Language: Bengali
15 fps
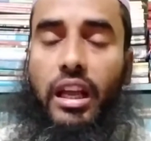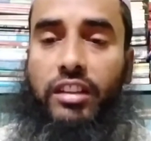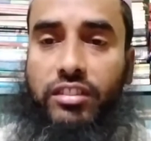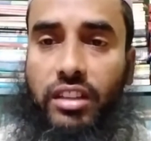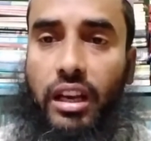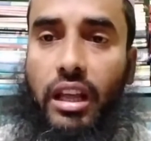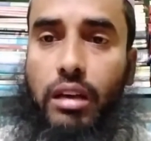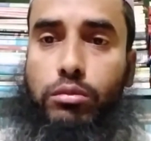
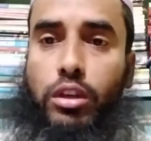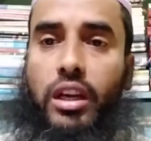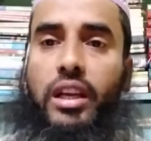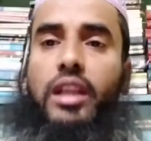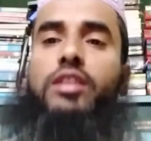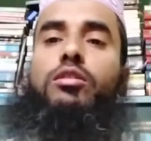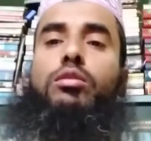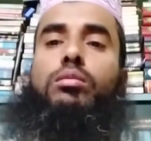আসসালামু
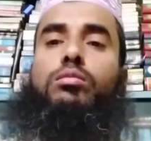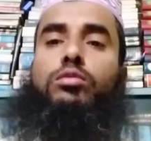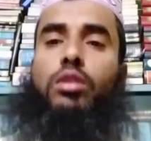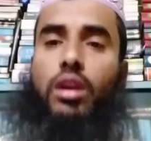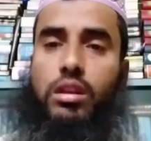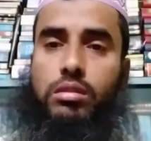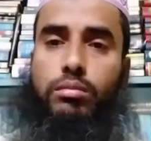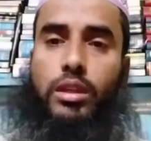আলাইকুম
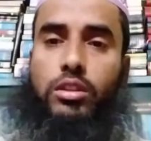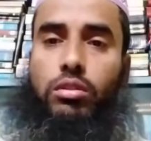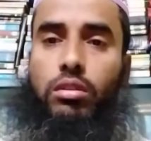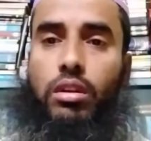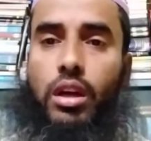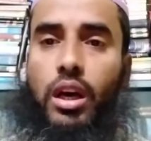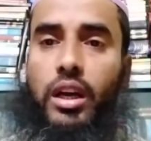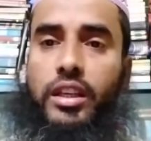
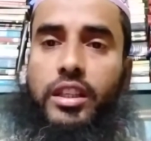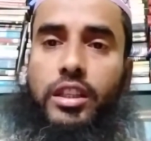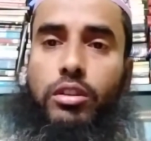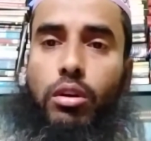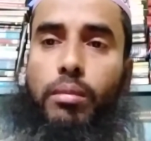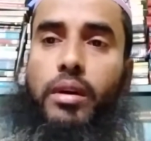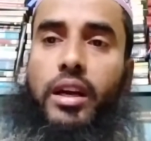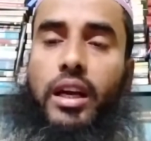রহমতুল্লাহি
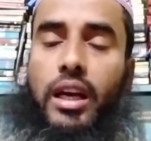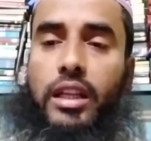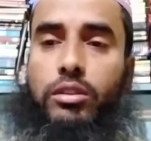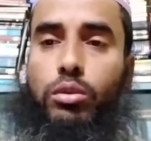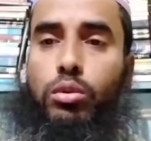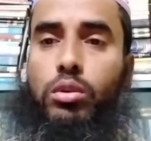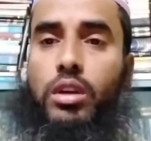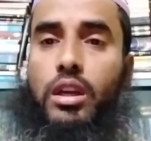ওবরকাতু